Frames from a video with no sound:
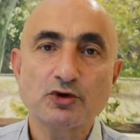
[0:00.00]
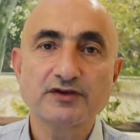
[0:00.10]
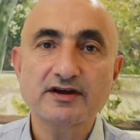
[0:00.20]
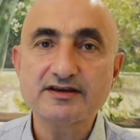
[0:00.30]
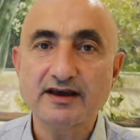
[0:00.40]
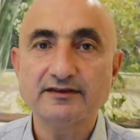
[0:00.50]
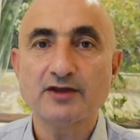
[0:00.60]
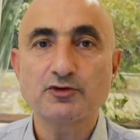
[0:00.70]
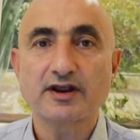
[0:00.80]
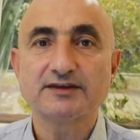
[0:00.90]
Onların
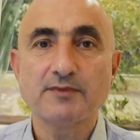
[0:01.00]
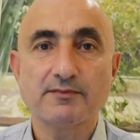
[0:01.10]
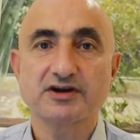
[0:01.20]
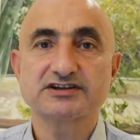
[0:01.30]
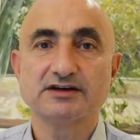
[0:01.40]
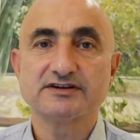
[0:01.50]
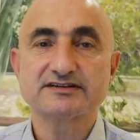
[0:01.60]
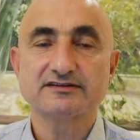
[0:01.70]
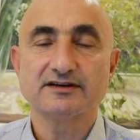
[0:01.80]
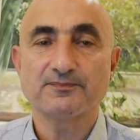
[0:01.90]
yeniden üretime
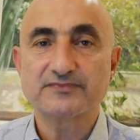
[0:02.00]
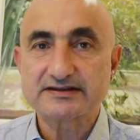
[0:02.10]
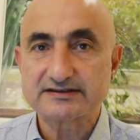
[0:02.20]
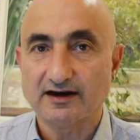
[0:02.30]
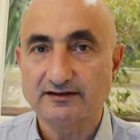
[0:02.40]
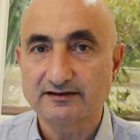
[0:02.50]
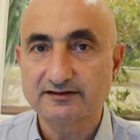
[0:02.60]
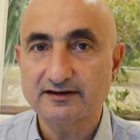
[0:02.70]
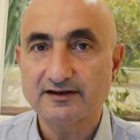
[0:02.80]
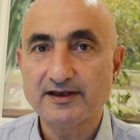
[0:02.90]
başlamasını
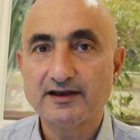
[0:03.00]
sağladı.